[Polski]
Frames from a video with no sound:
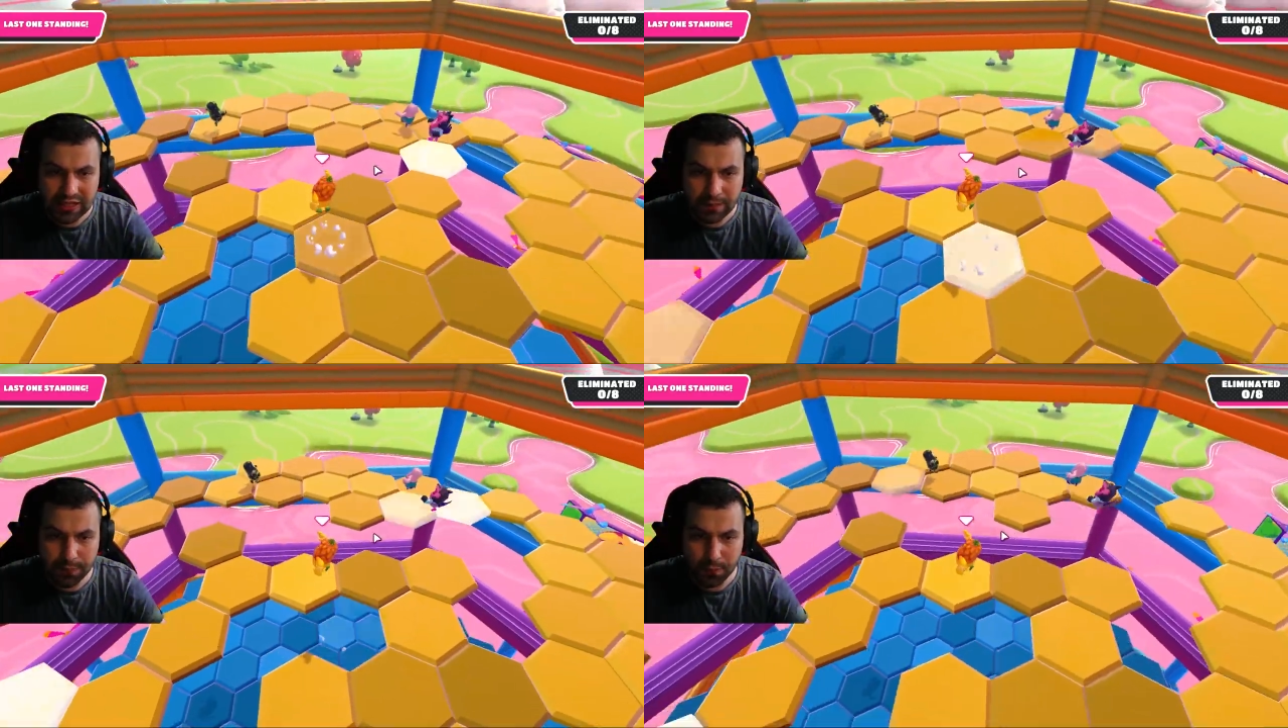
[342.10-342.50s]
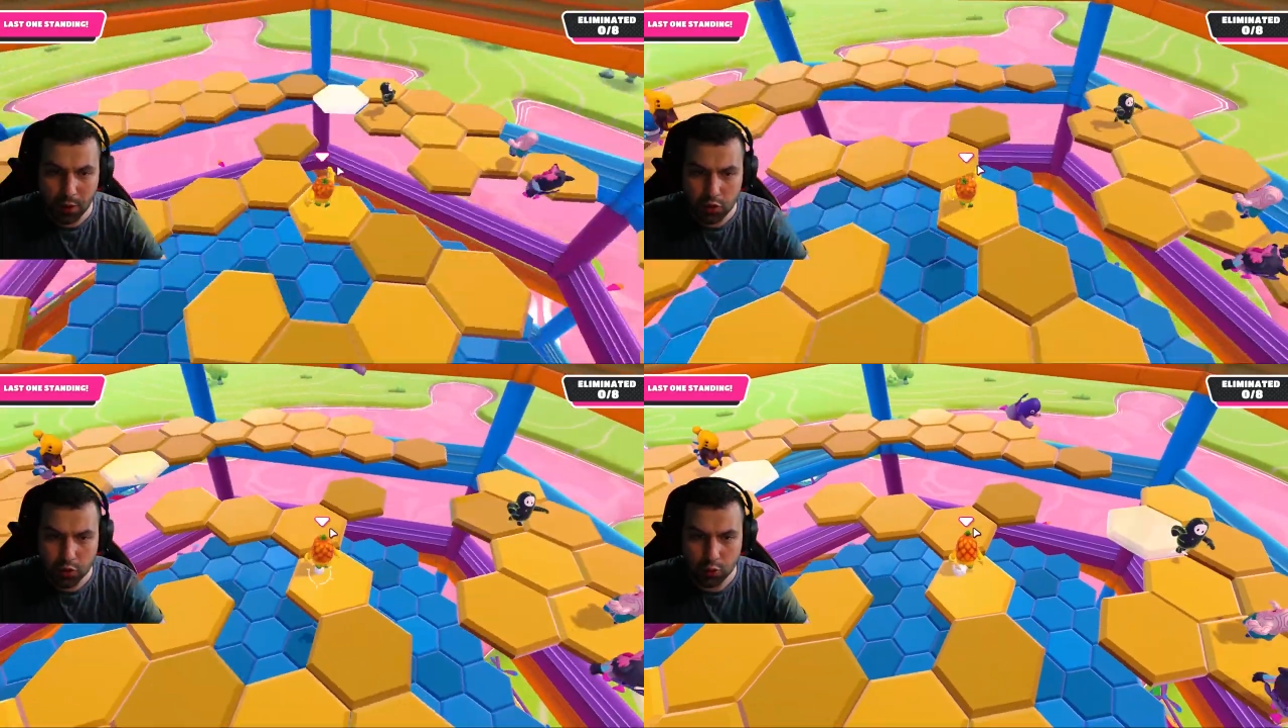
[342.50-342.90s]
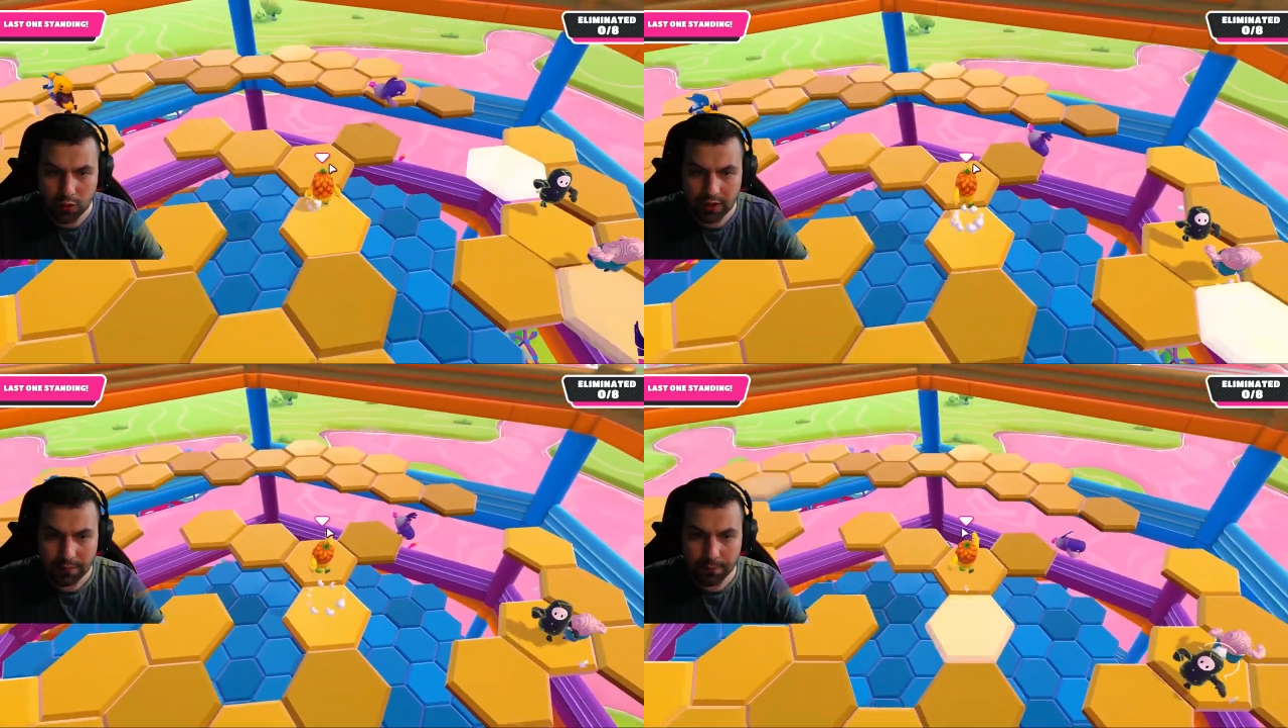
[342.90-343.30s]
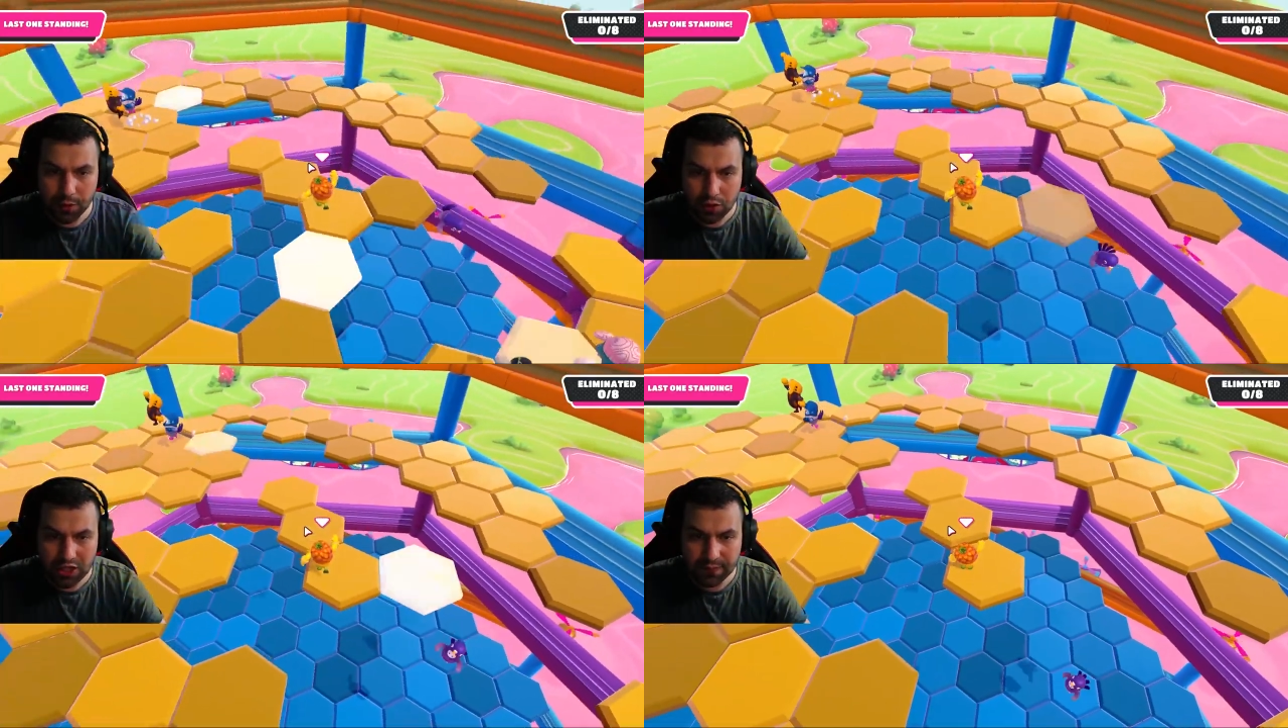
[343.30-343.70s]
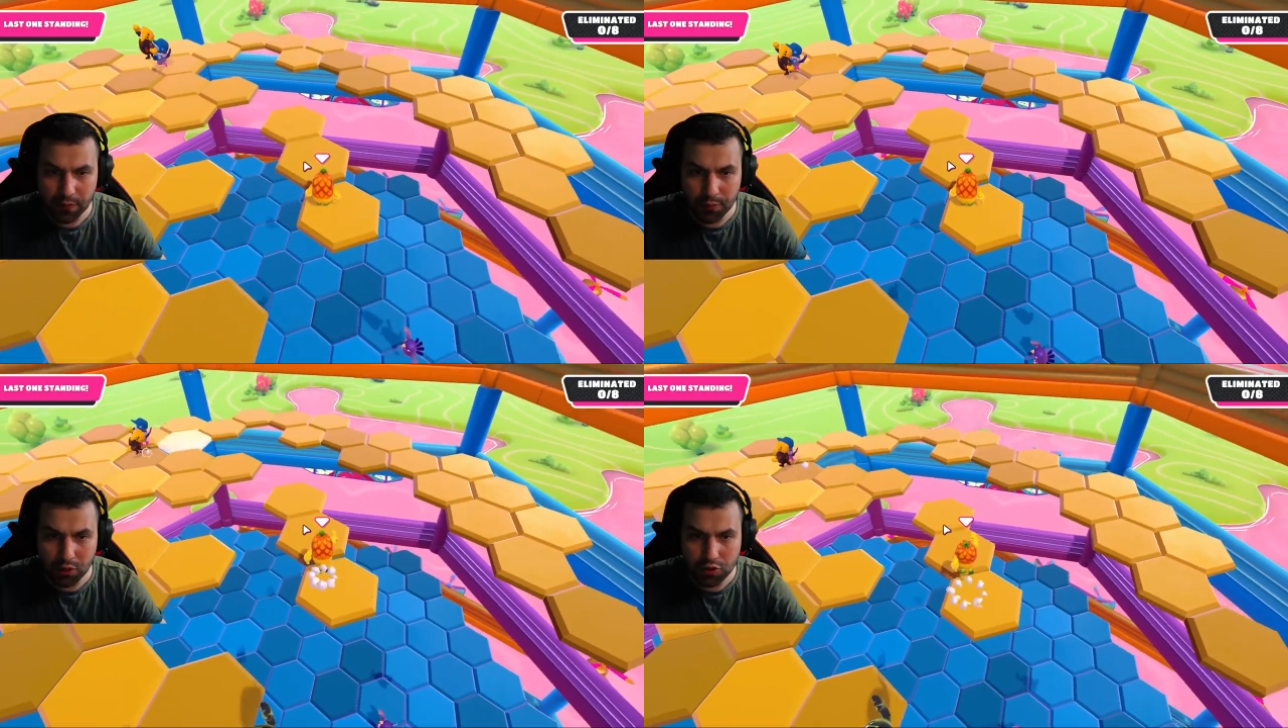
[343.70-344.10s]
sobie po bloczku. Bloczek
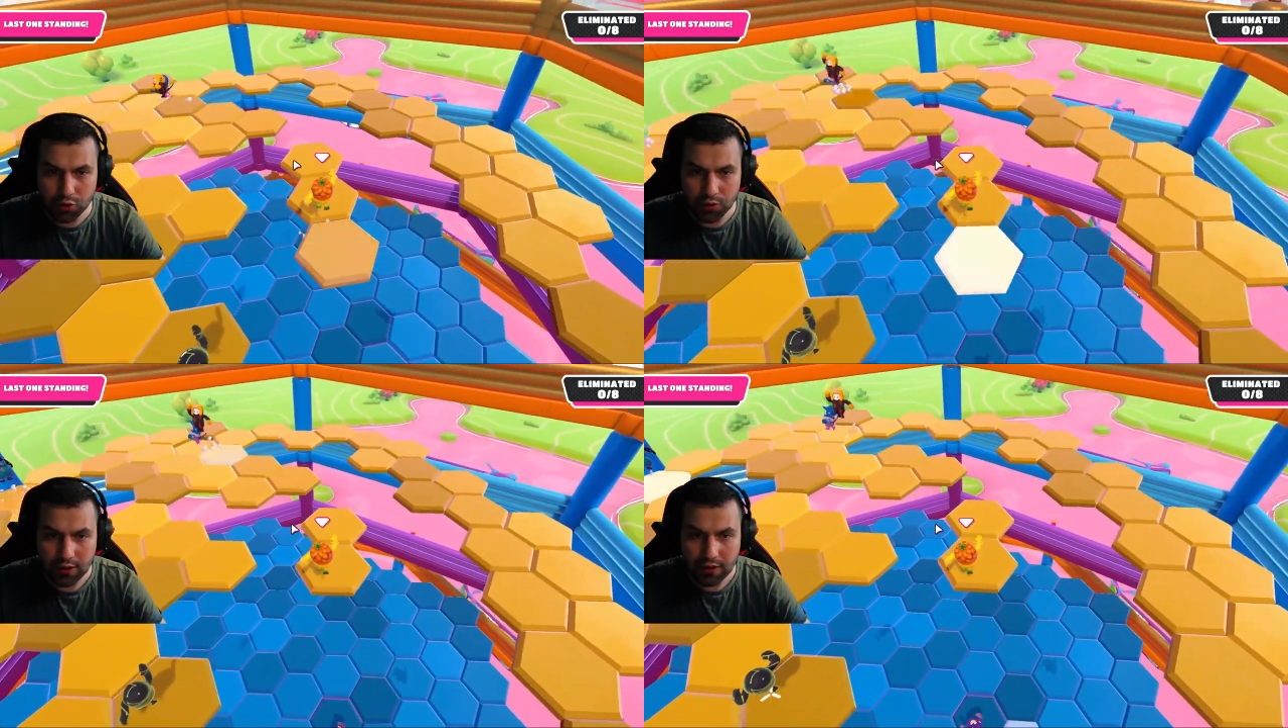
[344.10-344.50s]
po bloczku.